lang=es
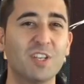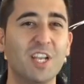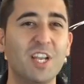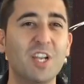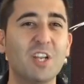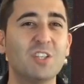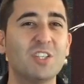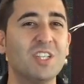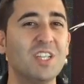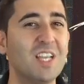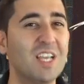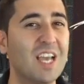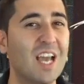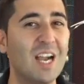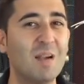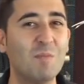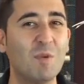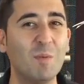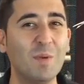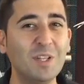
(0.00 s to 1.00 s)
y nos
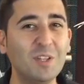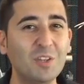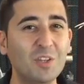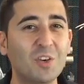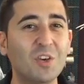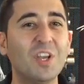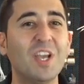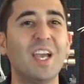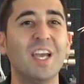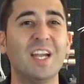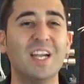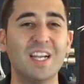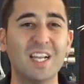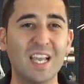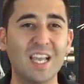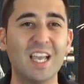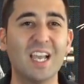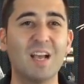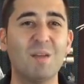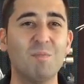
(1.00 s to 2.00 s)
indica el momento en el
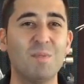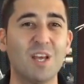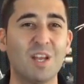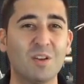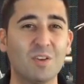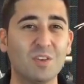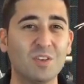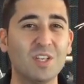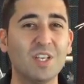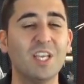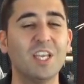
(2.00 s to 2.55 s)
que hay que cambiarlo.